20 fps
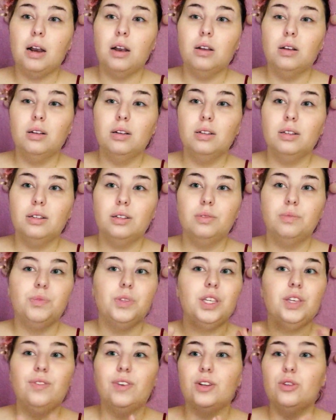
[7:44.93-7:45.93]
Il va juste se
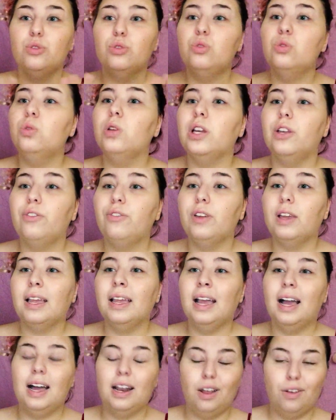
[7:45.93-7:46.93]
référer à la vie de
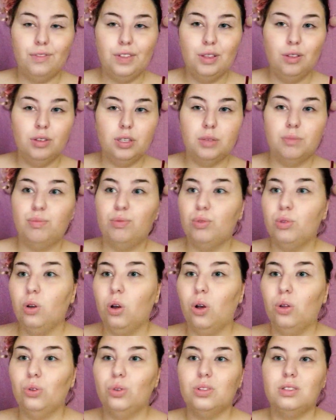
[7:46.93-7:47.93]
ses plus grands, de ses
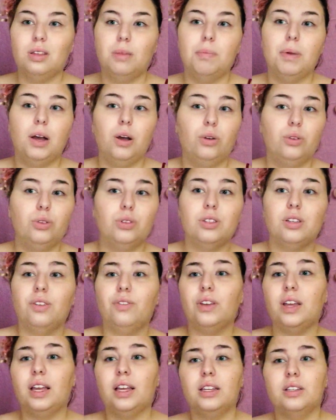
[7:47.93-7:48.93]
parents, de ses frères et sœurs, de
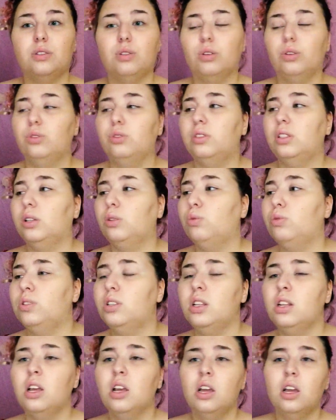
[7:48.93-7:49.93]
ses cousines, de
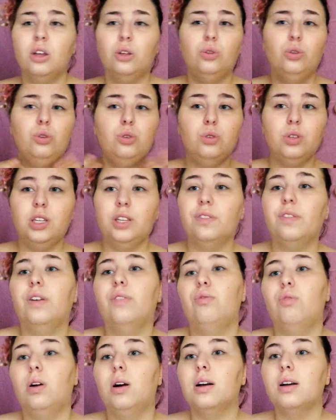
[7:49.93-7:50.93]
ceux qu'il va voir.
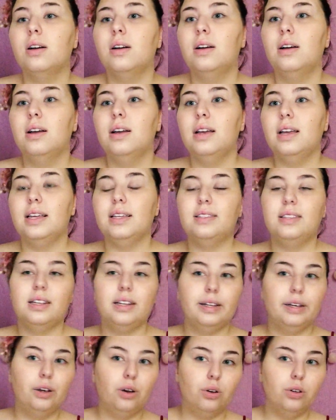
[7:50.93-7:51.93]
Et c'est les grands qui
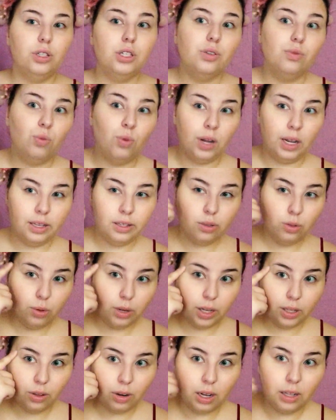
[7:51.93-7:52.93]
vont instaurer dans la tête du
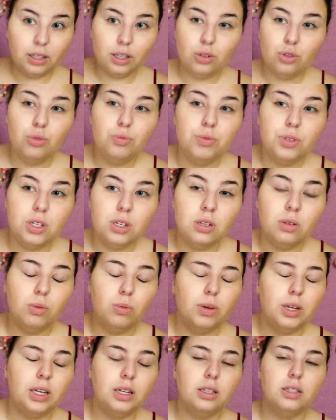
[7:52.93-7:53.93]
petit ouais, ça c'est
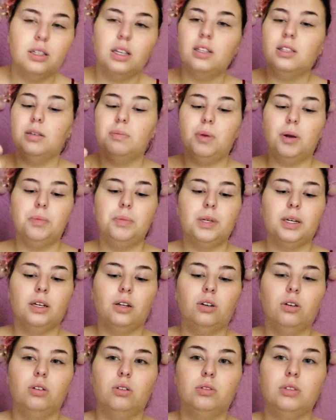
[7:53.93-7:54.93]
pas bien, ça c'est
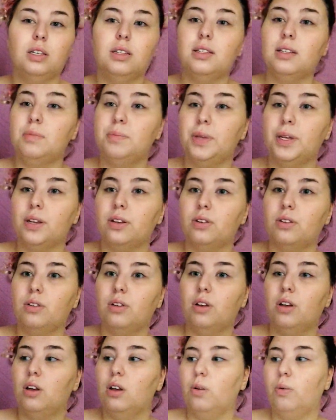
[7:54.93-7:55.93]
bien, ouais,
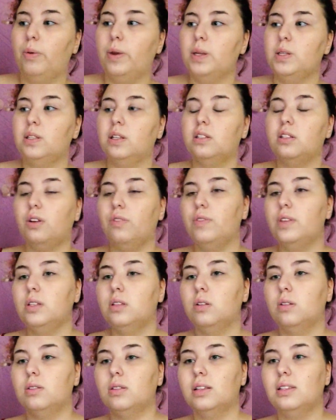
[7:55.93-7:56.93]
ça ça fait ça, ça c'est pas
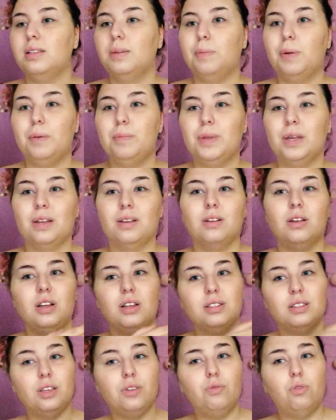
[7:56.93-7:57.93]
bien, ça il faut le faire,
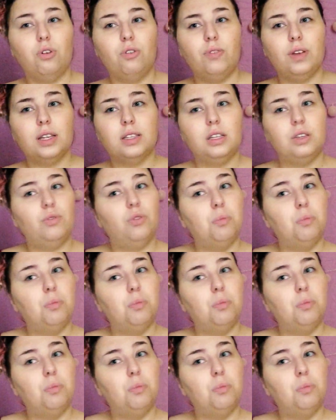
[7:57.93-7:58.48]
ça il faut pas le faire.